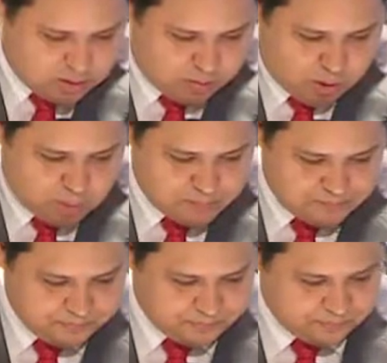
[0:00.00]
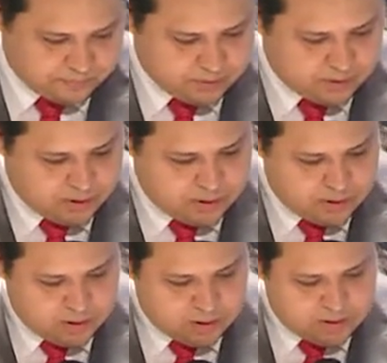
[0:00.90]
Bom,
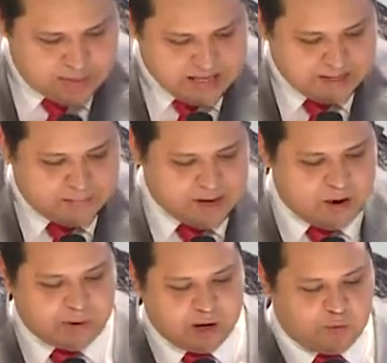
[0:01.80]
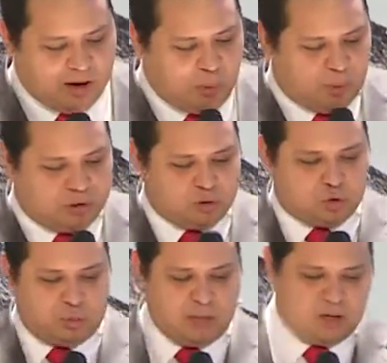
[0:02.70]
nessa manhã eu quero falar um pouquinho
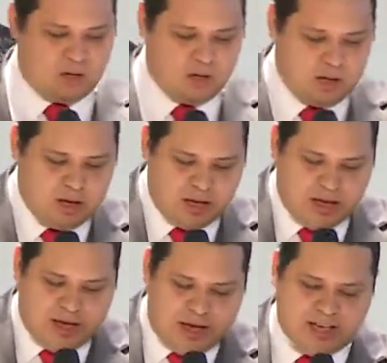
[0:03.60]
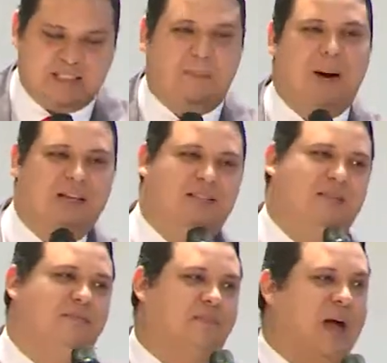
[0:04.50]
sobre essa
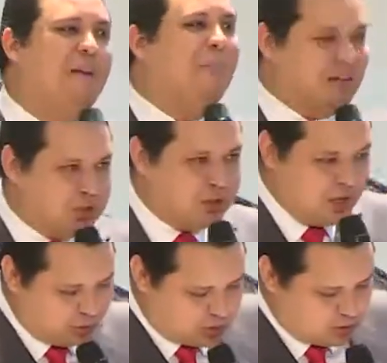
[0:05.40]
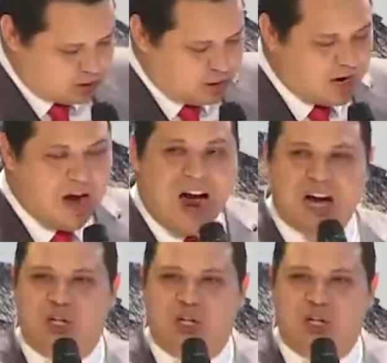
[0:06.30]
paz, a paz de Deus, a